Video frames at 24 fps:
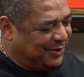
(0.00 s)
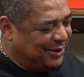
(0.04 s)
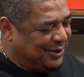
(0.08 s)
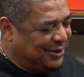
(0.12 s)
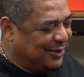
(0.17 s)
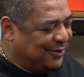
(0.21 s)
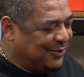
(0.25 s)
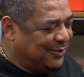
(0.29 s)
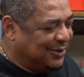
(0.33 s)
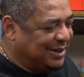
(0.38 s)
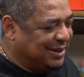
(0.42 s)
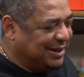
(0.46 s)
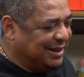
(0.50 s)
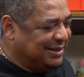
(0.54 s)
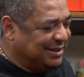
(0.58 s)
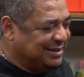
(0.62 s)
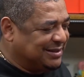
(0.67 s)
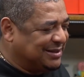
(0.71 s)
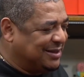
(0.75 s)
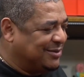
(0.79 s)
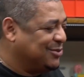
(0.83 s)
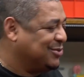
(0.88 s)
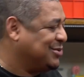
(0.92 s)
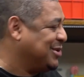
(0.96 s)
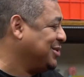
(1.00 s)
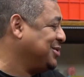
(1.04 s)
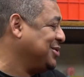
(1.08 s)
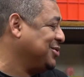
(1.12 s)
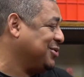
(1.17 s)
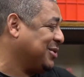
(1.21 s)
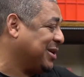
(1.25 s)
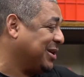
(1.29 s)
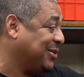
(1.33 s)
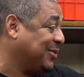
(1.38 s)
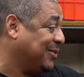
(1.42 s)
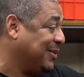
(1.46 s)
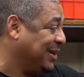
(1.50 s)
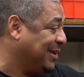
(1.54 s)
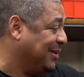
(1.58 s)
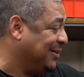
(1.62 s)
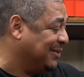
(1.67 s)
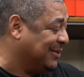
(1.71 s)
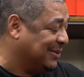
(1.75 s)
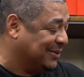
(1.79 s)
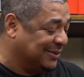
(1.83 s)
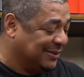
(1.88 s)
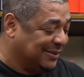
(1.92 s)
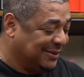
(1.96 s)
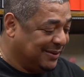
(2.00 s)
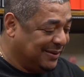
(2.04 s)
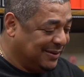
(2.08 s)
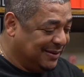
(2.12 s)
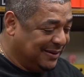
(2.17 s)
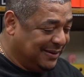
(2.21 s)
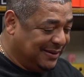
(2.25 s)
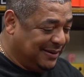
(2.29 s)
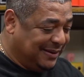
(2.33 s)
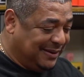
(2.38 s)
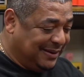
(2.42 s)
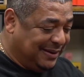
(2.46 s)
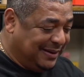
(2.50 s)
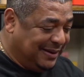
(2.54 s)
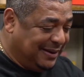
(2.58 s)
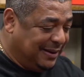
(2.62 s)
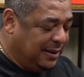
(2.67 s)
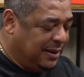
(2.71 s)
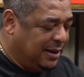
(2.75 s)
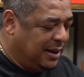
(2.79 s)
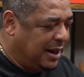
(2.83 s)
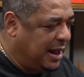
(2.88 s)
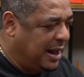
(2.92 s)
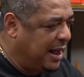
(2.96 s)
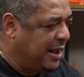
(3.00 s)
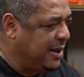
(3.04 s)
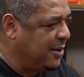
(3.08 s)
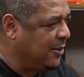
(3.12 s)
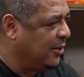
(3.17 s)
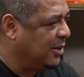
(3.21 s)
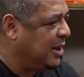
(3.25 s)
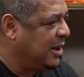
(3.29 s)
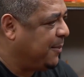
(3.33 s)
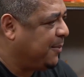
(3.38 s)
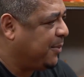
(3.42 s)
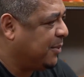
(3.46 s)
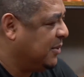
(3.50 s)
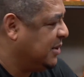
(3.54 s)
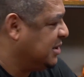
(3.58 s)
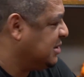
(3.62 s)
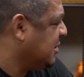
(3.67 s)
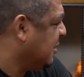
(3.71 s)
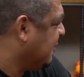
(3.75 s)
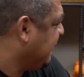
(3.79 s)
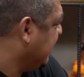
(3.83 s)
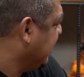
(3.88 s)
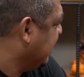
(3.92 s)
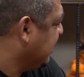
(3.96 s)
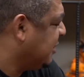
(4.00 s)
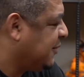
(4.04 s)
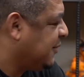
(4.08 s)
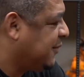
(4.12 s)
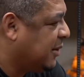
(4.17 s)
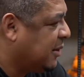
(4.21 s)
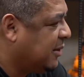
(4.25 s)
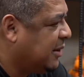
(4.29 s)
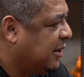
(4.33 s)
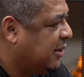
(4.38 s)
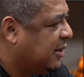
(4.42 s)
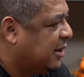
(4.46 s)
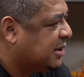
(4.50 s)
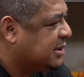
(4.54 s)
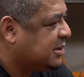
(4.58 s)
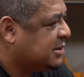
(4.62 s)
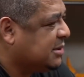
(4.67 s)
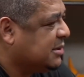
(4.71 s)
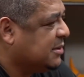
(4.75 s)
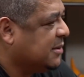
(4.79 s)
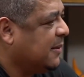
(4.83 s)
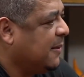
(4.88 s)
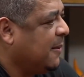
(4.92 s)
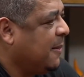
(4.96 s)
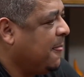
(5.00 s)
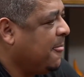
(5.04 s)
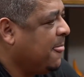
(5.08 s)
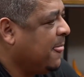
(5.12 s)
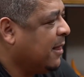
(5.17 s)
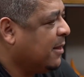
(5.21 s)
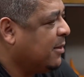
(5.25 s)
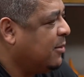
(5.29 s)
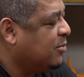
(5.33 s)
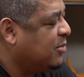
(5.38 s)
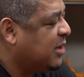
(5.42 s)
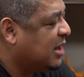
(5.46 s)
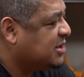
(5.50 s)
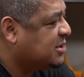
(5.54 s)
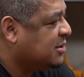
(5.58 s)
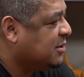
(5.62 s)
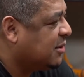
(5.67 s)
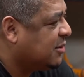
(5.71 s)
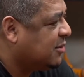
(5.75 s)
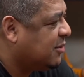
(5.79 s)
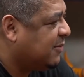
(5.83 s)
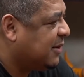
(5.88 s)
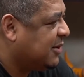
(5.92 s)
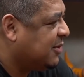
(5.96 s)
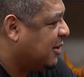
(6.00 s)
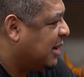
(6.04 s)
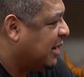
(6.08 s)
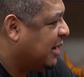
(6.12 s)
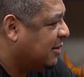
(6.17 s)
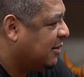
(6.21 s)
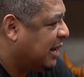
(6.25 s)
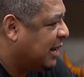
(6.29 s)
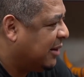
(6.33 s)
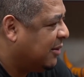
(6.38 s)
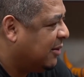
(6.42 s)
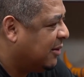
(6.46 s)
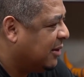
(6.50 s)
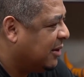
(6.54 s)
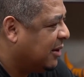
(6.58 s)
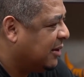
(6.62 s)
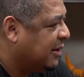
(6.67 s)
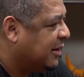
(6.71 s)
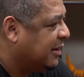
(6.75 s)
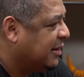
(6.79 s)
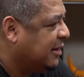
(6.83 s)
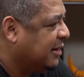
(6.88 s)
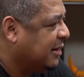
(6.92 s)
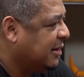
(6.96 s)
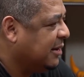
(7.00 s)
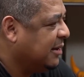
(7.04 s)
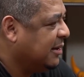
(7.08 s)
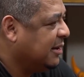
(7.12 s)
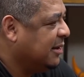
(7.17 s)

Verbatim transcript: Fora Corinthians, Edilson já tinha jogado com ele no. No Guarani. Aí eu olhei pro Luizão e falei, deixa eu falar um negócio. Tu tá achando que tu vai jogar no lugar do Ronaldo?